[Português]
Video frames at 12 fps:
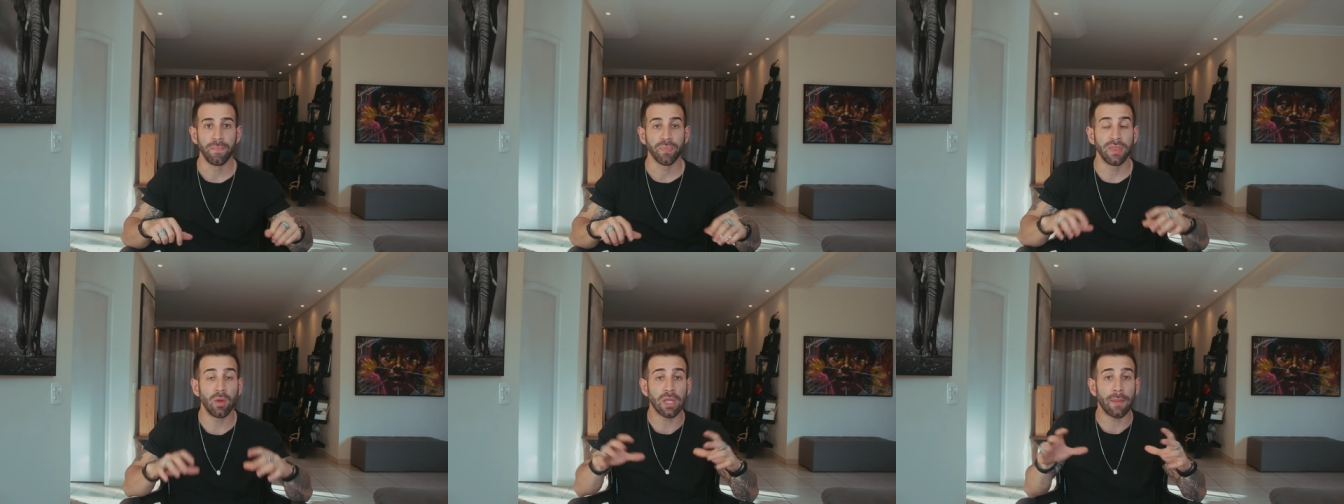
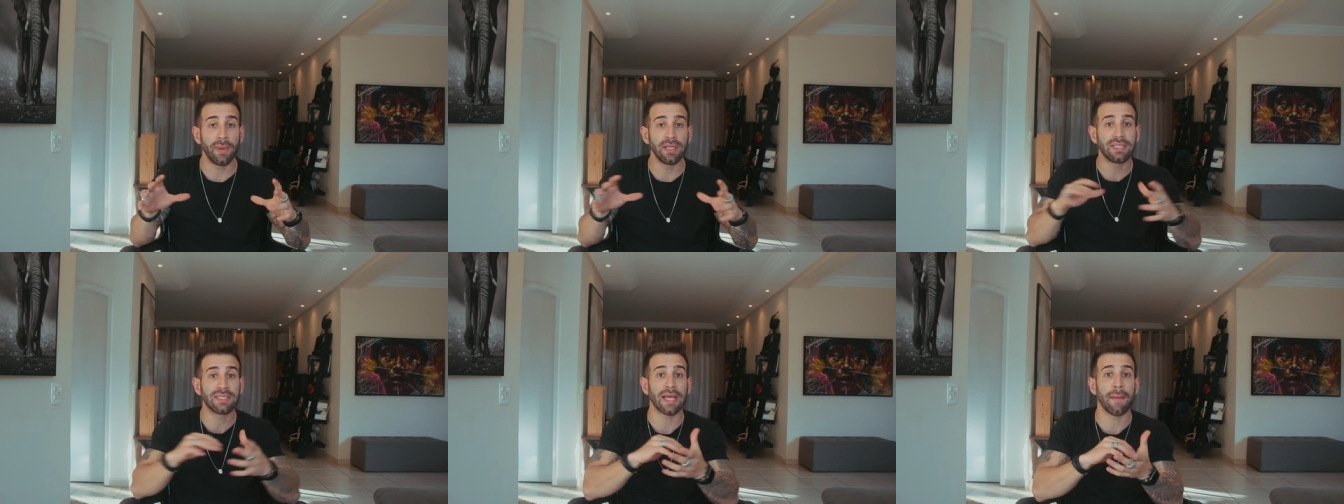Não dá para a
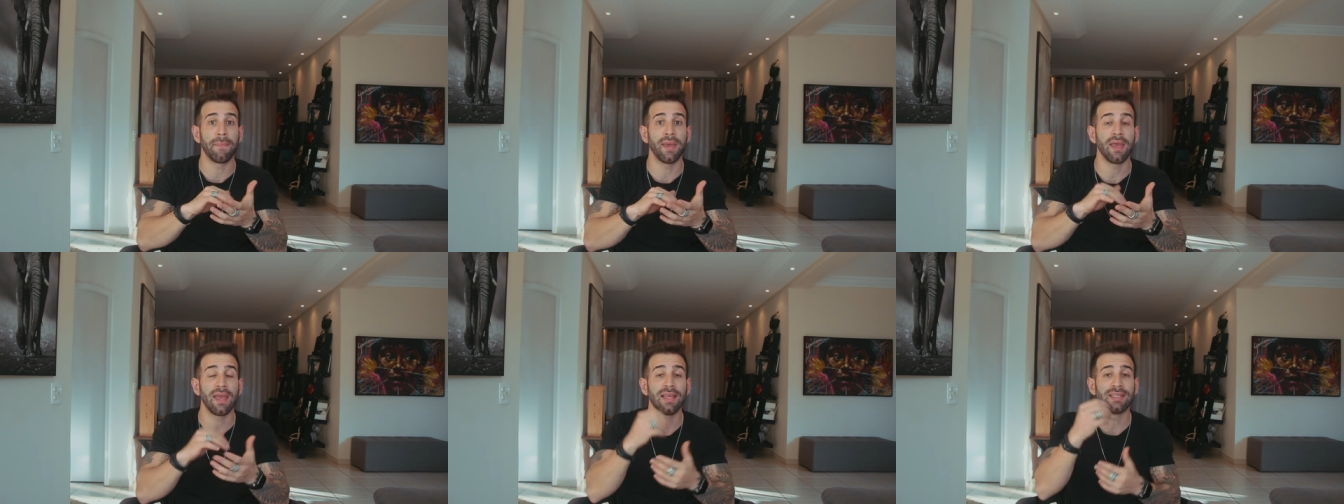gente
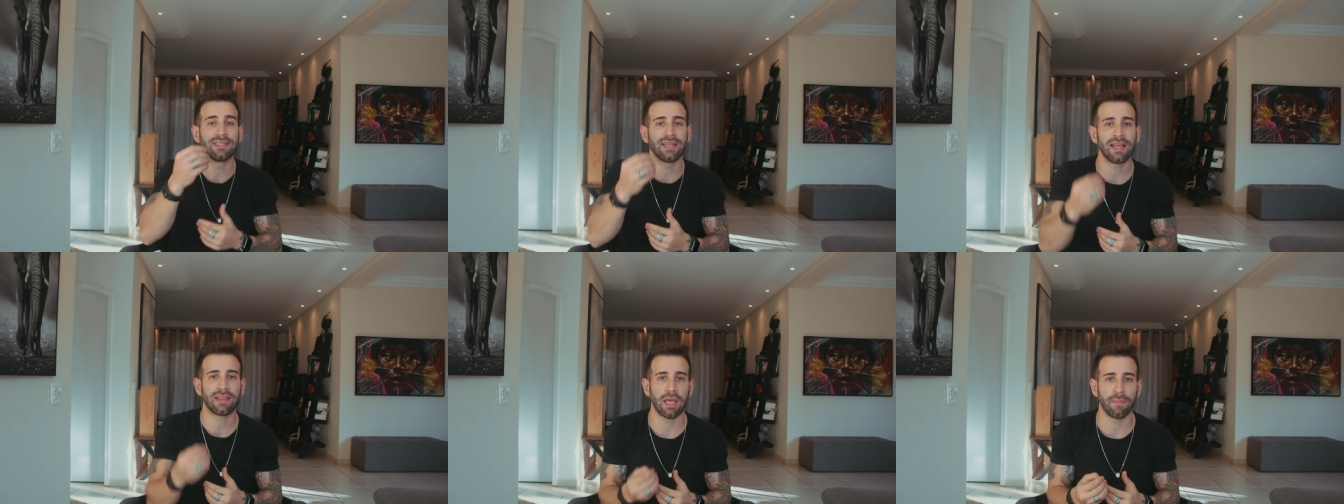saber
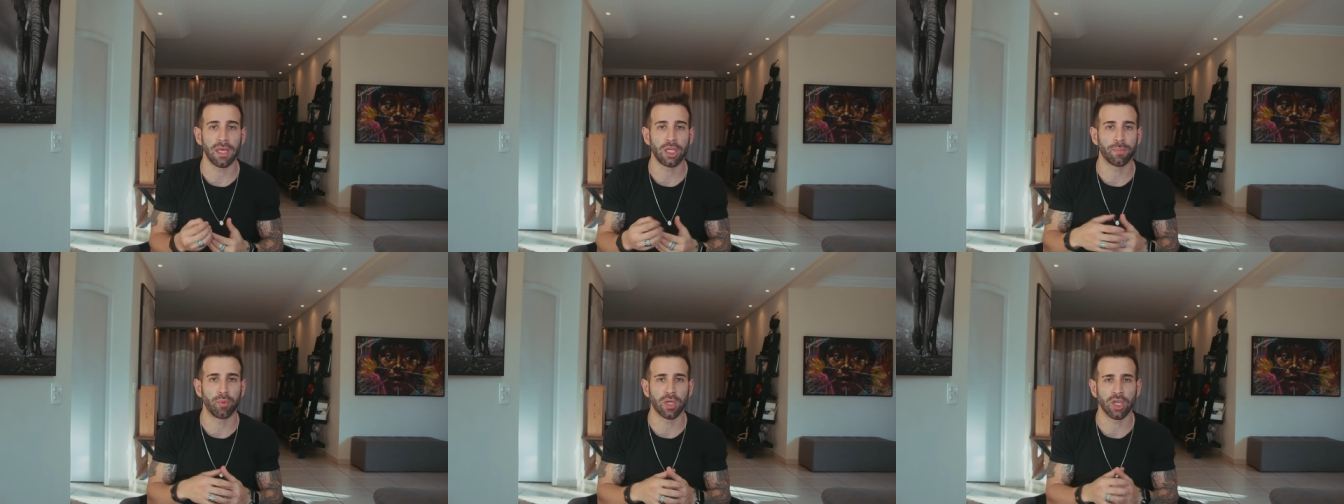exatamente
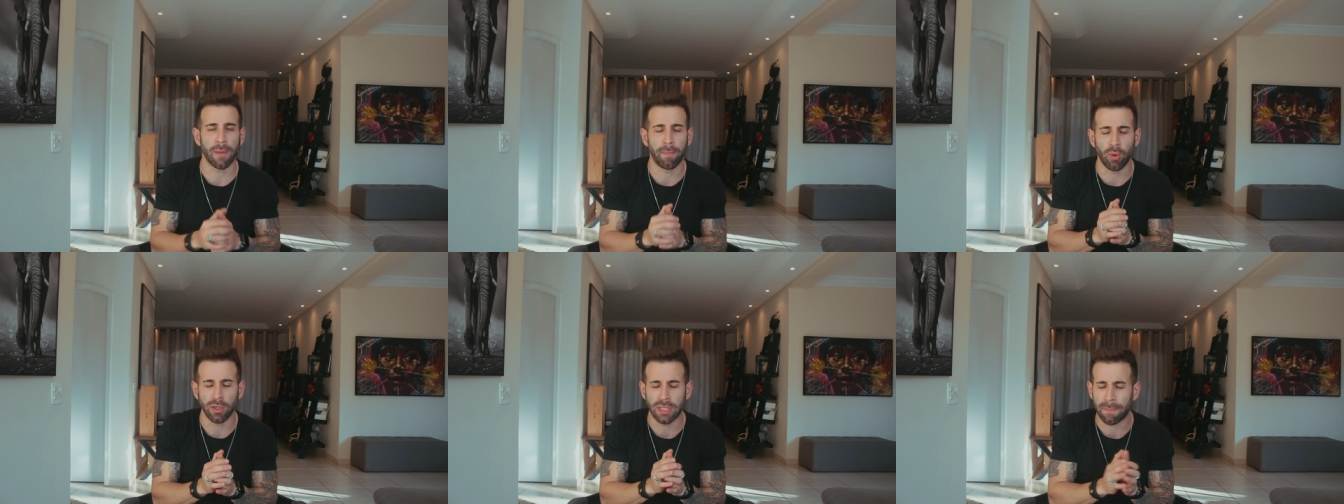porque já
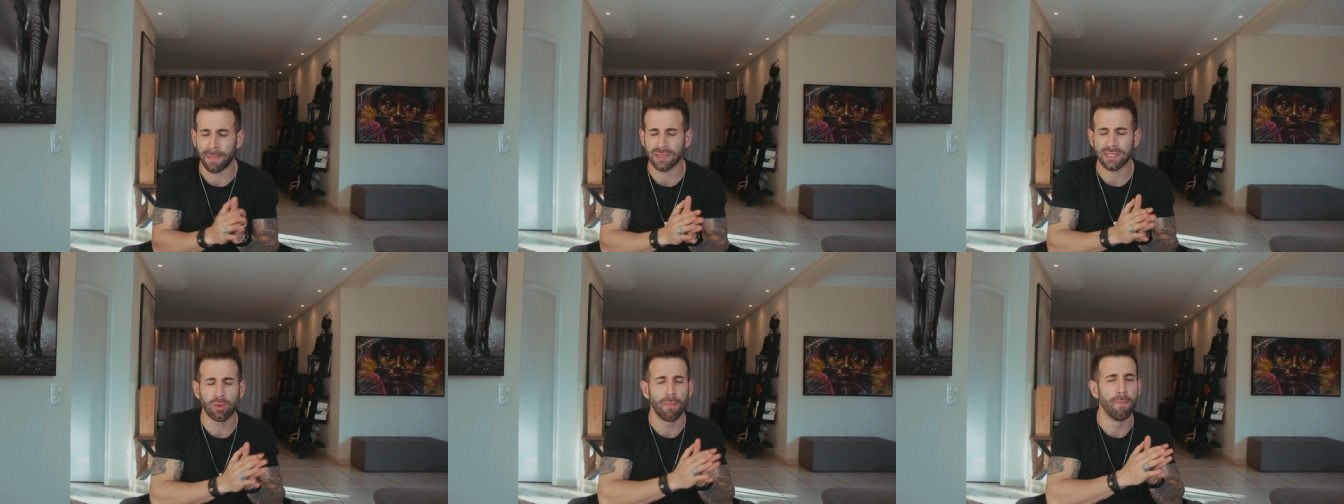pode ter
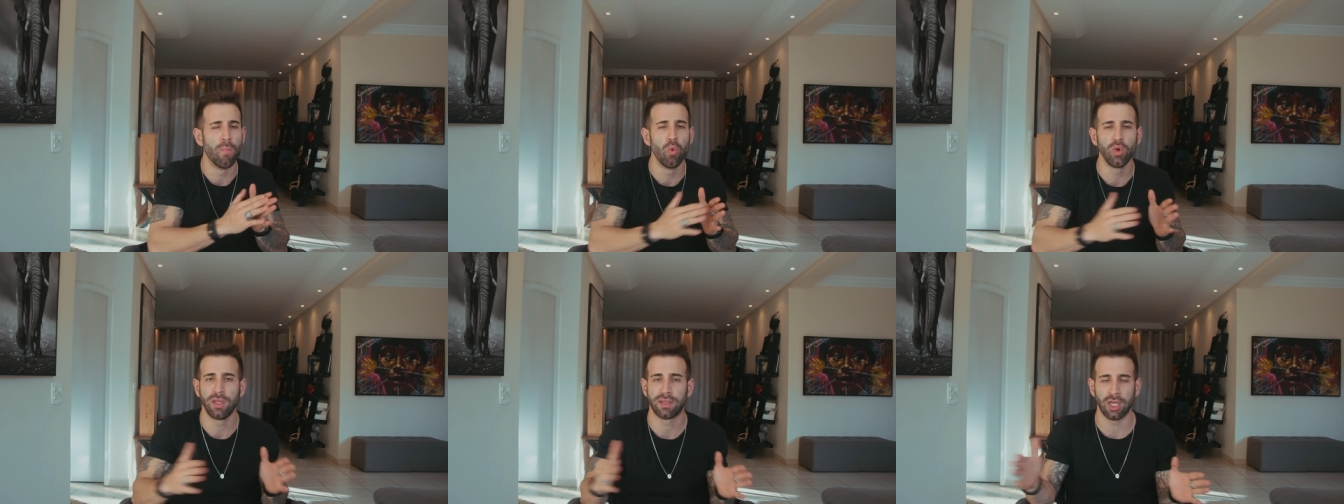passado
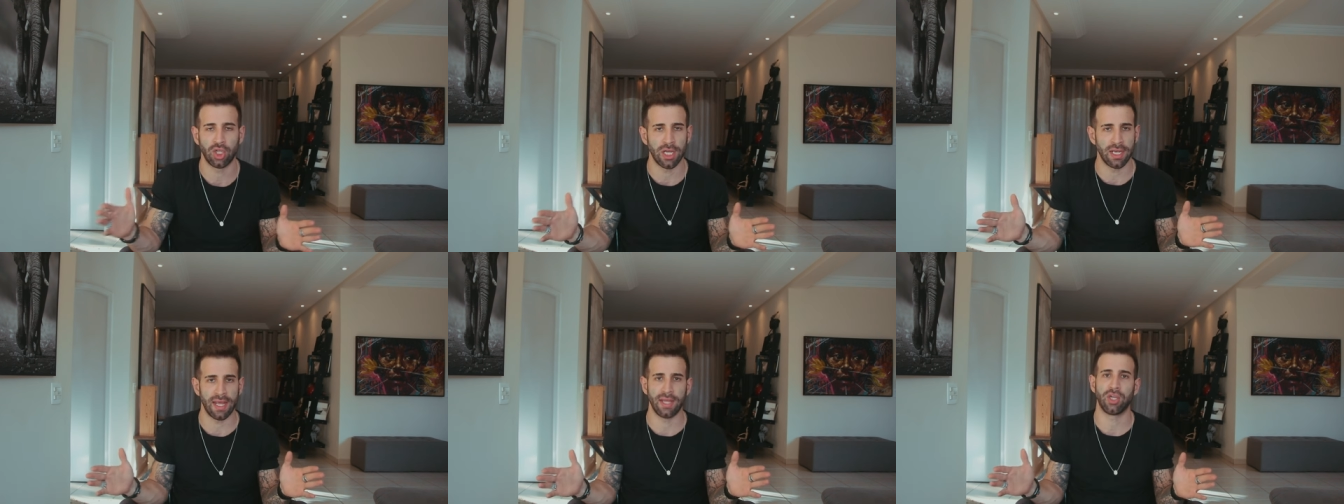muita
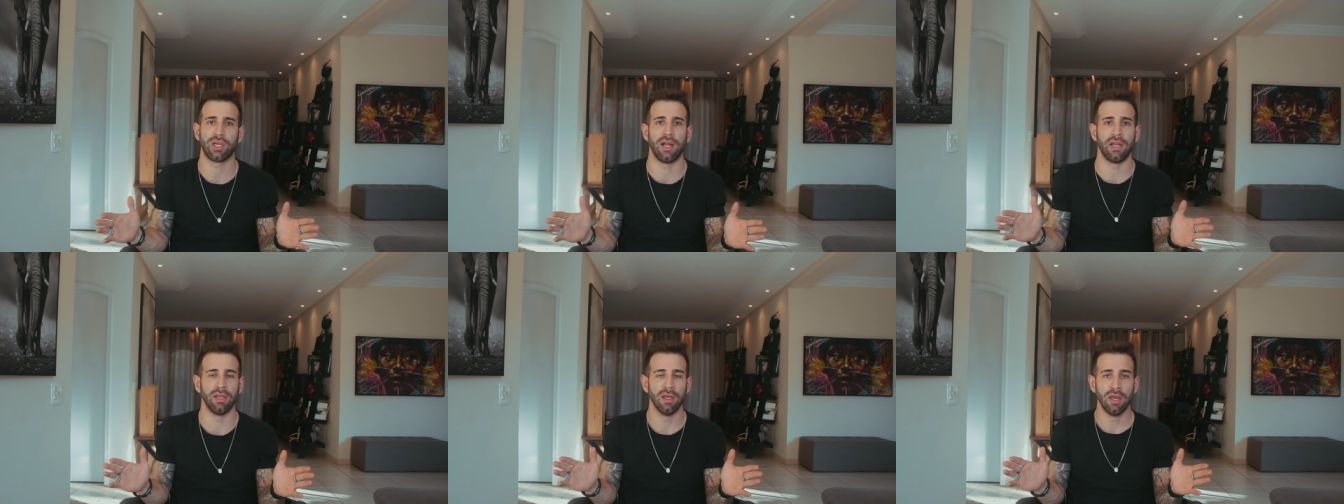genética
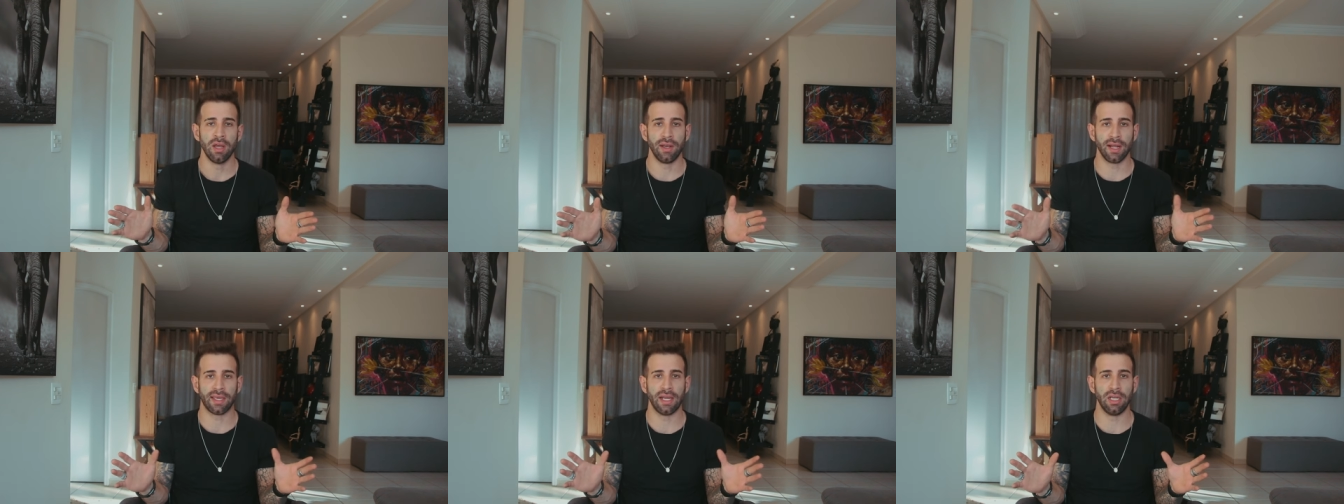ali
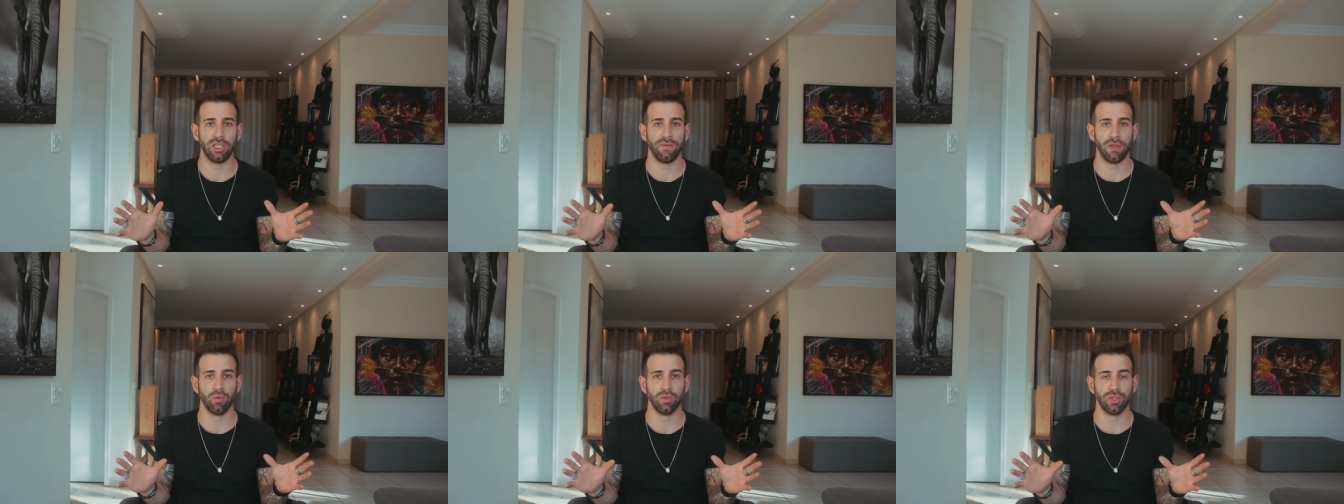naquele
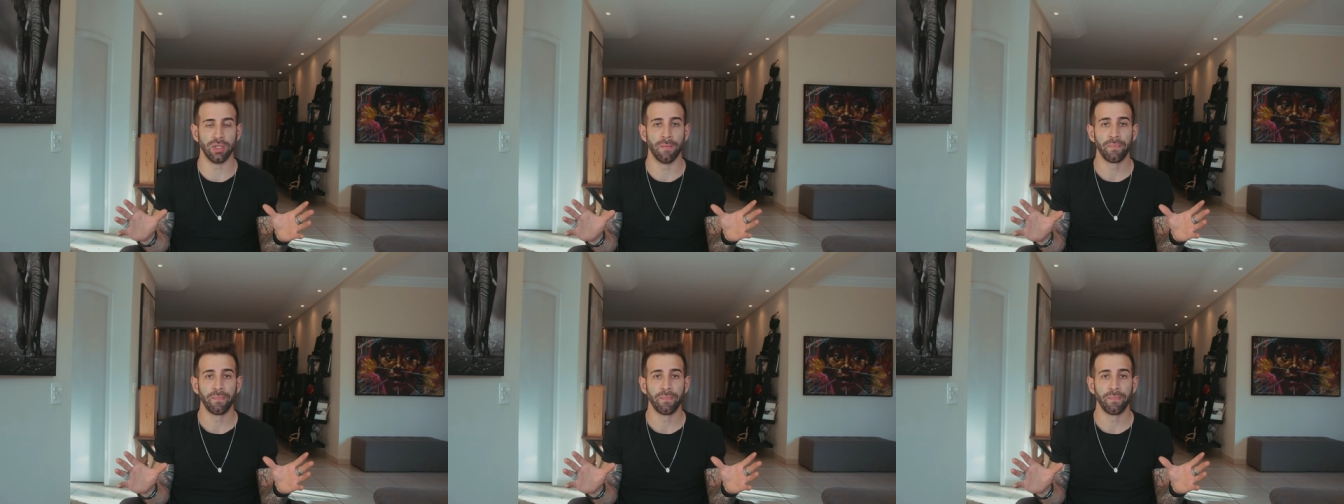indivíduozinho.